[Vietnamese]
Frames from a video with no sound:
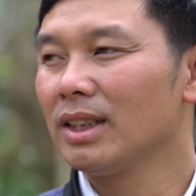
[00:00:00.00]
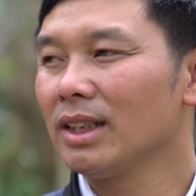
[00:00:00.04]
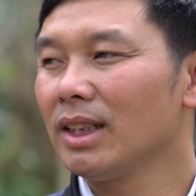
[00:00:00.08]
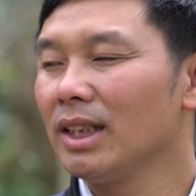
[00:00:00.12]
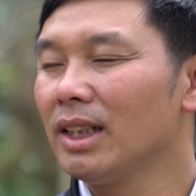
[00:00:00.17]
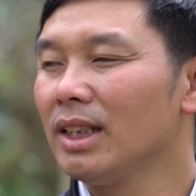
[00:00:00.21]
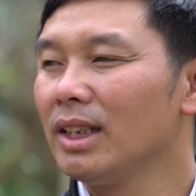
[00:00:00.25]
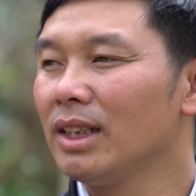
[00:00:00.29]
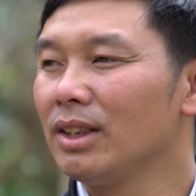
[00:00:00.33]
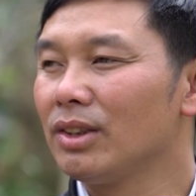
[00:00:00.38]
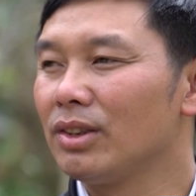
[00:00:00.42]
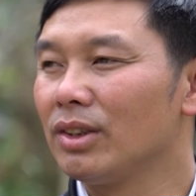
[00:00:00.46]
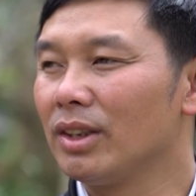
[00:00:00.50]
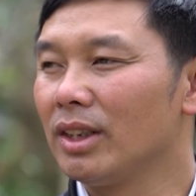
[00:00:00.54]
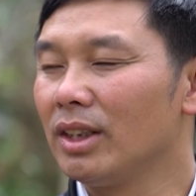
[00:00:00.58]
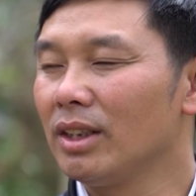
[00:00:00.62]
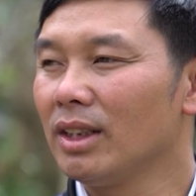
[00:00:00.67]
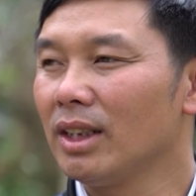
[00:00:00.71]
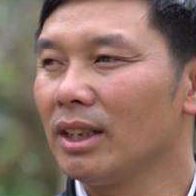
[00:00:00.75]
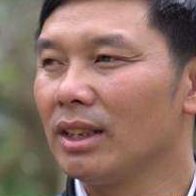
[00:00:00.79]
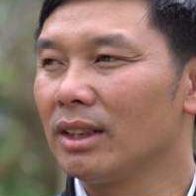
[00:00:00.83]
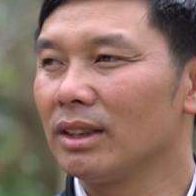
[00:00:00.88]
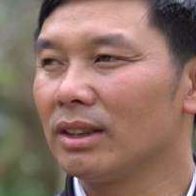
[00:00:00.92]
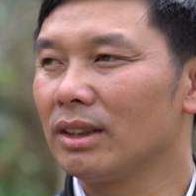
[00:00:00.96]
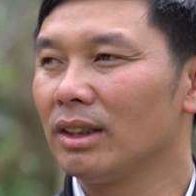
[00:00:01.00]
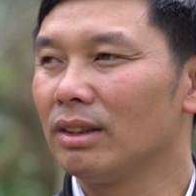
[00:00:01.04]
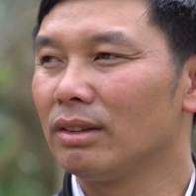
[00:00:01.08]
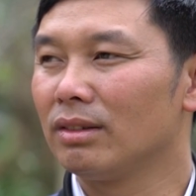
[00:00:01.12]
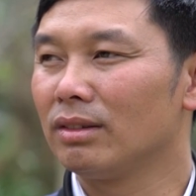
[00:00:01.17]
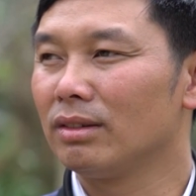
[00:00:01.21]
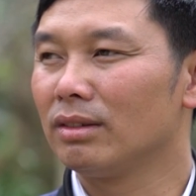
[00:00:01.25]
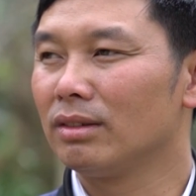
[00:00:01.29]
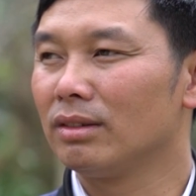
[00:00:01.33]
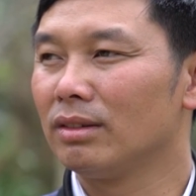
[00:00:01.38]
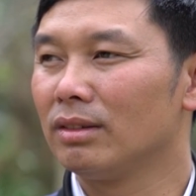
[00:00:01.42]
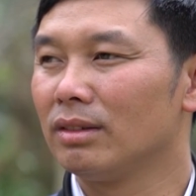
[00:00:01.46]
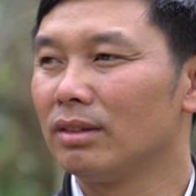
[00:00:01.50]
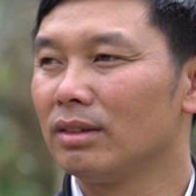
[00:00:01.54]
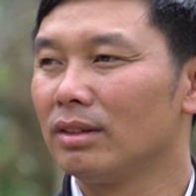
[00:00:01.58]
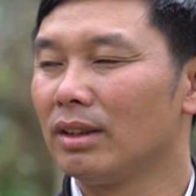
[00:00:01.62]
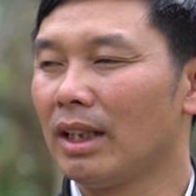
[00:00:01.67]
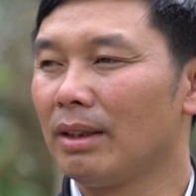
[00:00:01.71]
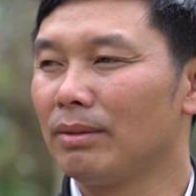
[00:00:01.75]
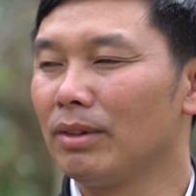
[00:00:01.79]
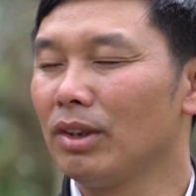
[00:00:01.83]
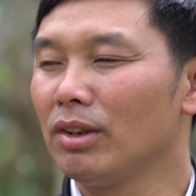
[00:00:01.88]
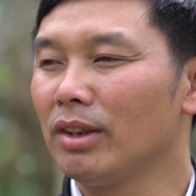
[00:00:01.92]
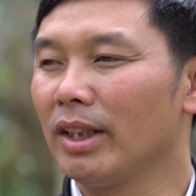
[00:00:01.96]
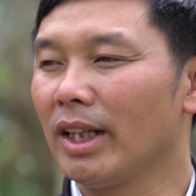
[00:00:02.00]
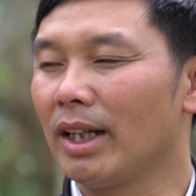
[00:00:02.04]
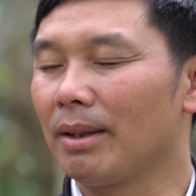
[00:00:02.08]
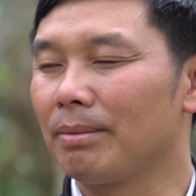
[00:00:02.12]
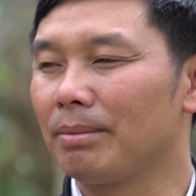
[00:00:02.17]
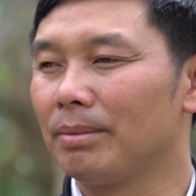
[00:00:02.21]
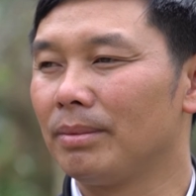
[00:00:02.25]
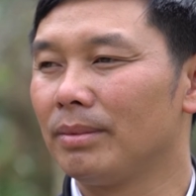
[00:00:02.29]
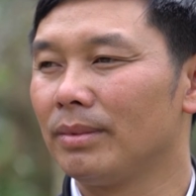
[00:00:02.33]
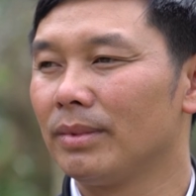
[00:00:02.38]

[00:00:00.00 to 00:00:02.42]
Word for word: trước đây thì chủ yếu là trồng làm nông nghiệp